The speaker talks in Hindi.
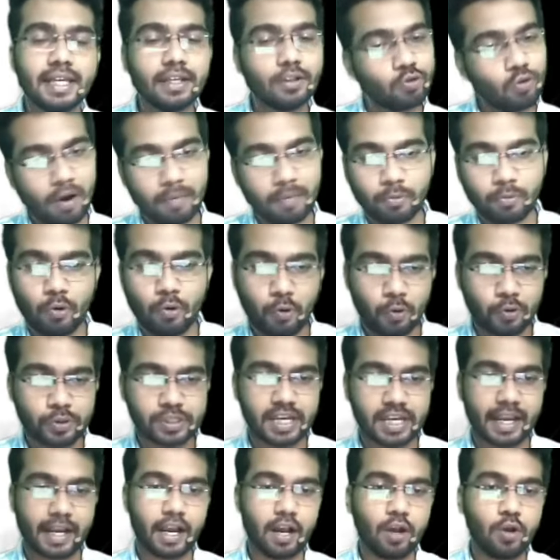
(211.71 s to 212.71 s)
तो आपको हो
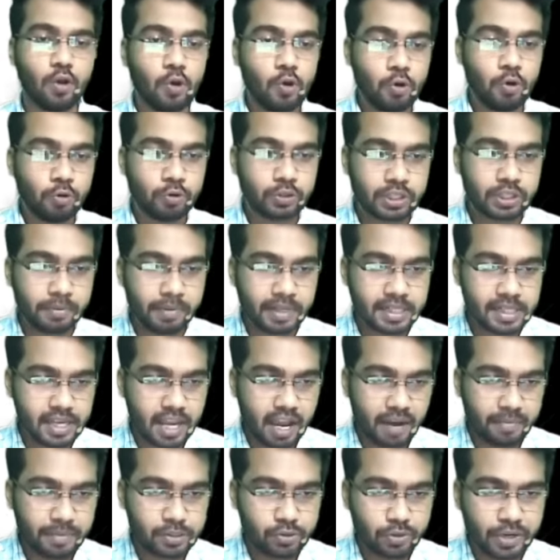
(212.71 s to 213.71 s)
जाएगा उसके बाद यहाँ
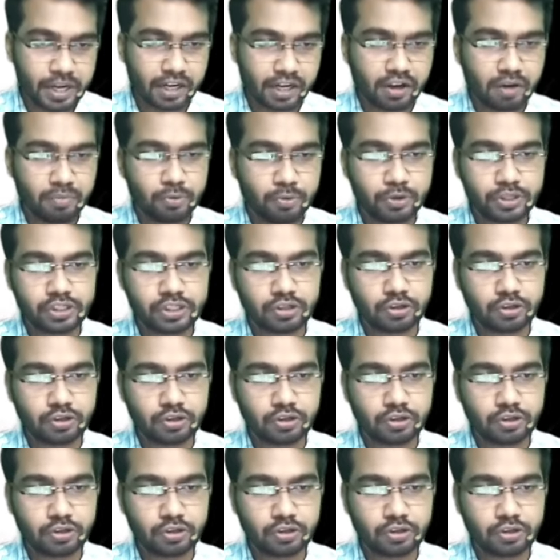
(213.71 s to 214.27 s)
पे जो इनकम हुई